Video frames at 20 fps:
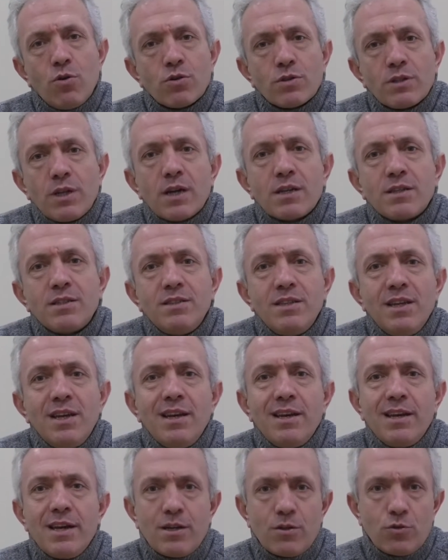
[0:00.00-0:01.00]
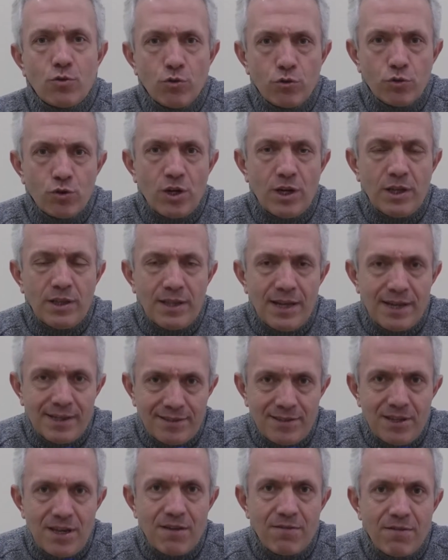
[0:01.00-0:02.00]
ortak dille
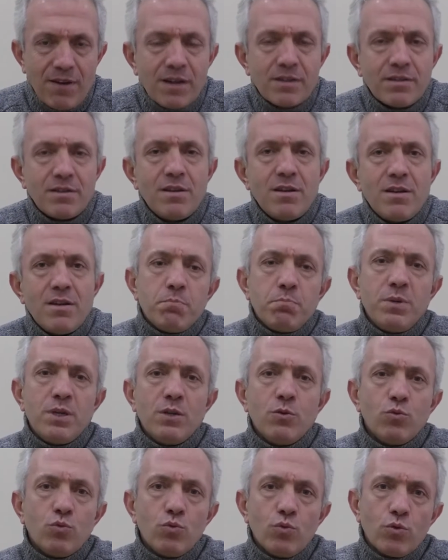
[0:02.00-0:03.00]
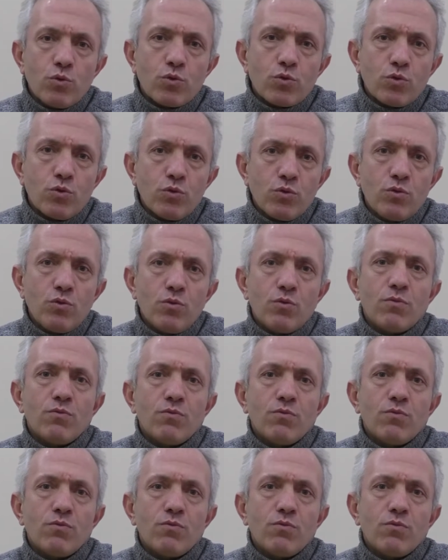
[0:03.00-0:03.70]
konuşanlar diye var. Bir ulusun